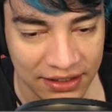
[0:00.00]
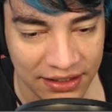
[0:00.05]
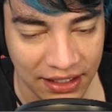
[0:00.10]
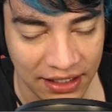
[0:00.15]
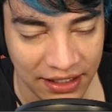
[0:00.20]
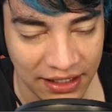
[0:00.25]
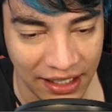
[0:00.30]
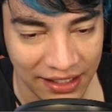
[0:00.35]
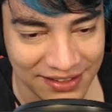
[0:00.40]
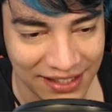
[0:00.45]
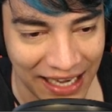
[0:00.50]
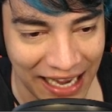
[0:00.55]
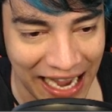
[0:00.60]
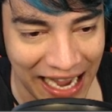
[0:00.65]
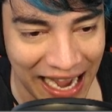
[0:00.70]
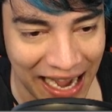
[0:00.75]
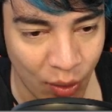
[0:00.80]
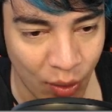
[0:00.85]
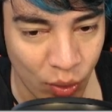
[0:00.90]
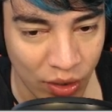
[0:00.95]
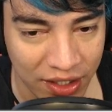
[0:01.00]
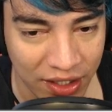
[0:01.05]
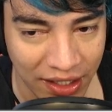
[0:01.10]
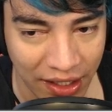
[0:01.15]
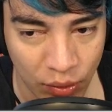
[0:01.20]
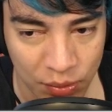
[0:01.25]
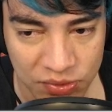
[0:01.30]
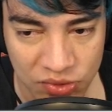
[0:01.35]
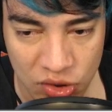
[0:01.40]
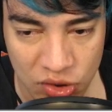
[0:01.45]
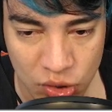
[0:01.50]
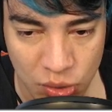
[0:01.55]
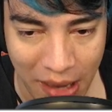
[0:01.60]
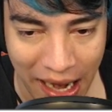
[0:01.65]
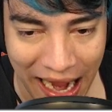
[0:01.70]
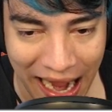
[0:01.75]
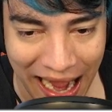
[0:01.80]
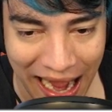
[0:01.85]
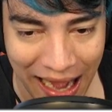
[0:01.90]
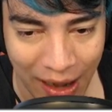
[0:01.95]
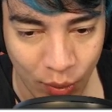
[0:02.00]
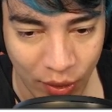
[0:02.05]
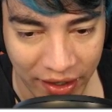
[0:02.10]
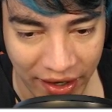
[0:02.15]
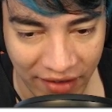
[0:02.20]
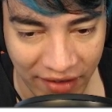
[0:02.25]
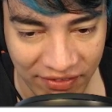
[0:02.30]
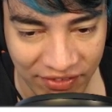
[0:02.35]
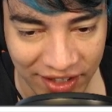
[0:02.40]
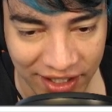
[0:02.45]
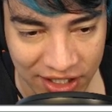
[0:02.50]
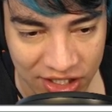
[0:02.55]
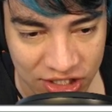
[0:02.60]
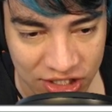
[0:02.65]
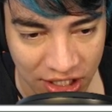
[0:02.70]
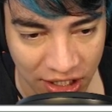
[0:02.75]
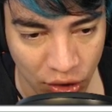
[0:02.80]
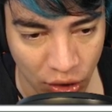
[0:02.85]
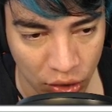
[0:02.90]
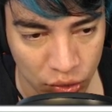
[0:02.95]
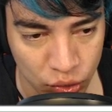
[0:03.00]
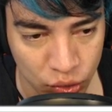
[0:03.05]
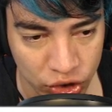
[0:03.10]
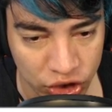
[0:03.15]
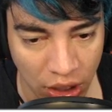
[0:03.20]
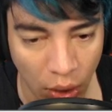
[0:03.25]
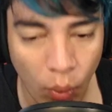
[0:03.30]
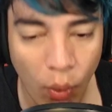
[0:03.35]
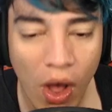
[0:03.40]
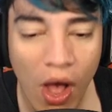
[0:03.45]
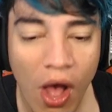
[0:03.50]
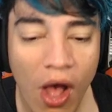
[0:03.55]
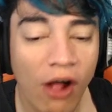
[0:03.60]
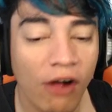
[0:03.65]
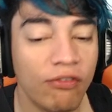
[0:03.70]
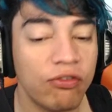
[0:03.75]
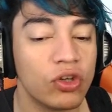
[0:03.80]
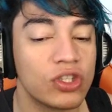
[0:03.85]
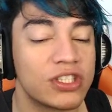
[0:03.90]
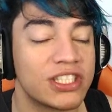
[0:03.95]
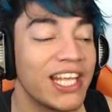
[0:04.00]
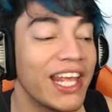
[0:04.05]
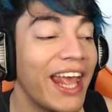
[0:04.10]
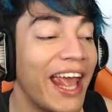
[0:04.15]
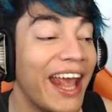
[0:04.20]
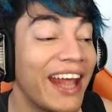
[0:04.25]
nessa água aqui, é como se fosse uma água né, verde aqui ó, no chão, você